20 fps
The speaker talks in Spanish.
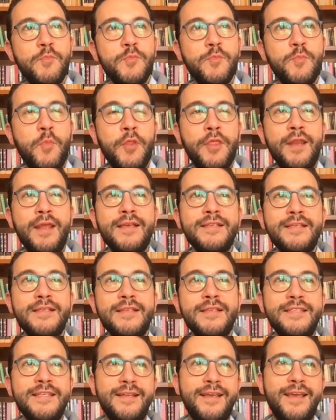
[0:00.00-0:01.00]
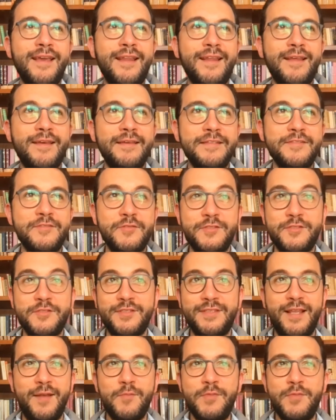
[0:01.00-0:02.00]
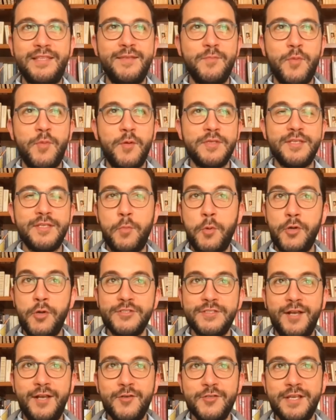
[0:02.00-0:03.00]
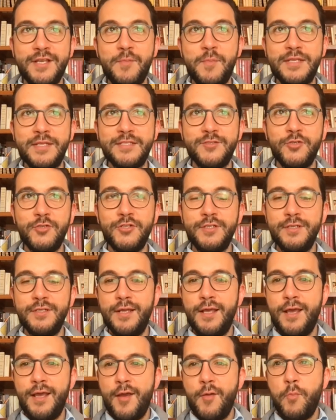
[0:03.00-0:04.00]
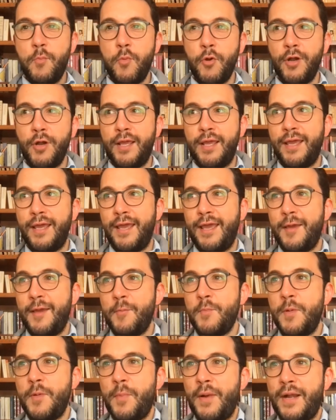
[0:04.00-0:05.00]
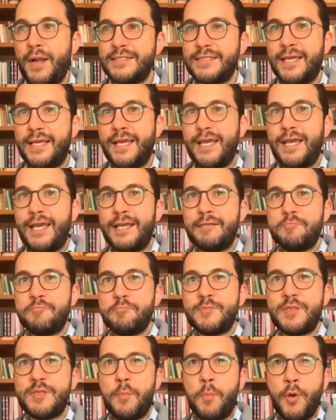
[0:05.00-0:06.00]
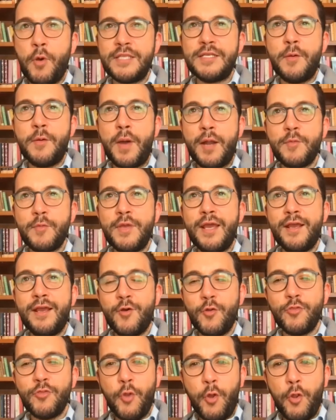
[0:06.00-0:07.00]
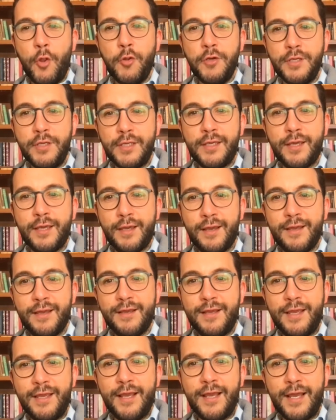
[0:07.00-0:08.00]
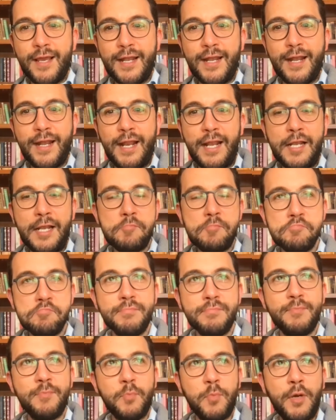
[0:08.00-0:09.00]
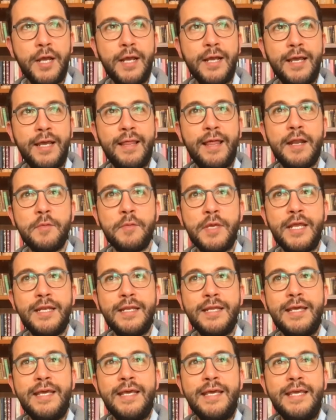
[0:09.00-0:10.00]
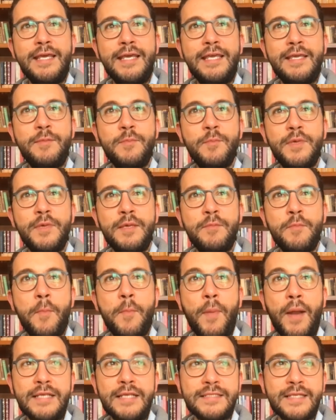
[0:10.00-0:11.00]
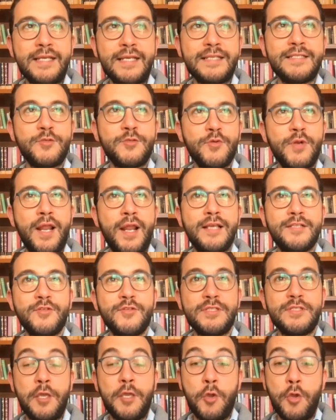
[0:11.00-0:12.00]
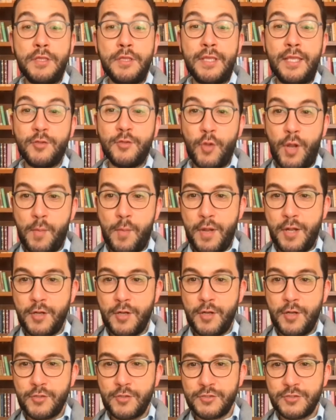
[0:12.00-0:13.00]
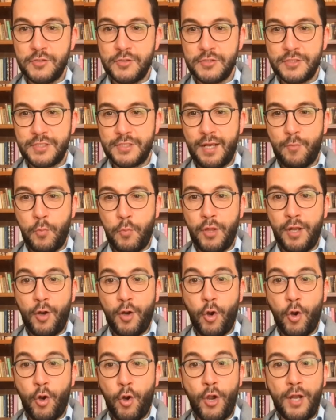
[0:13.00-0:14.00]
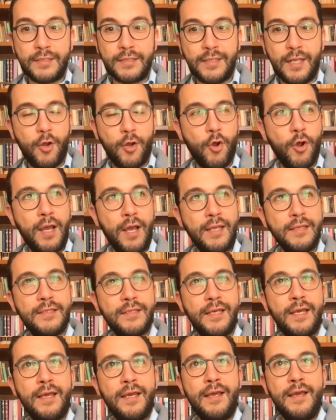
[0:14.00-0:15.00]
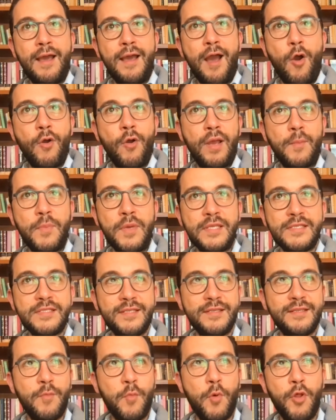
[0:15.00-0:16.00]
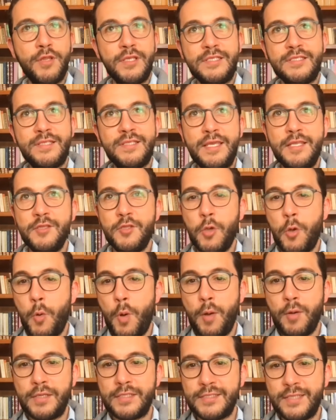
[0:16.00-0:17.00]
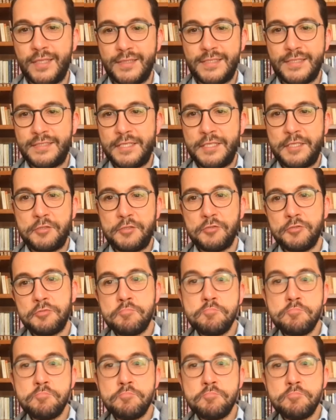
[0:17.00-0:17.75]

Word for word: podría decir que esto es totalmente improvisado, por los tacos al pastor, porque me parece que se pueden llevar bien con todo y que, en general pueden quedar bien y, me parece que esa es una de las cosas que yo intento al menos, ¿no? O sea, poder conectar con gente aunque piensen de modo distinto o aunque sean distintos.